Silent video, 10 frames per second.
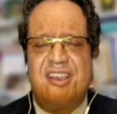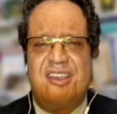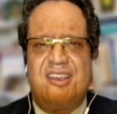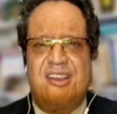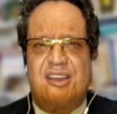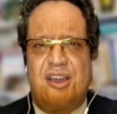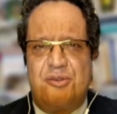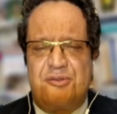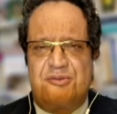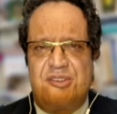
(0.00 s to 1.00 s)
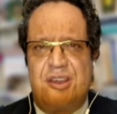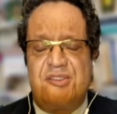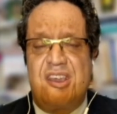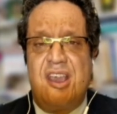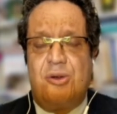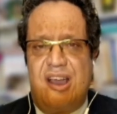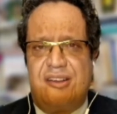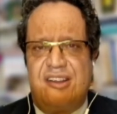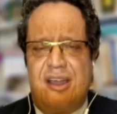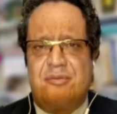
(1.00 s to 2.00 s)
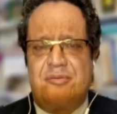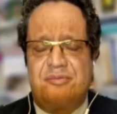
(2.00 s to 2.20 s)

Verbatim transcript: رياض يخوف فينا فيه و... نعم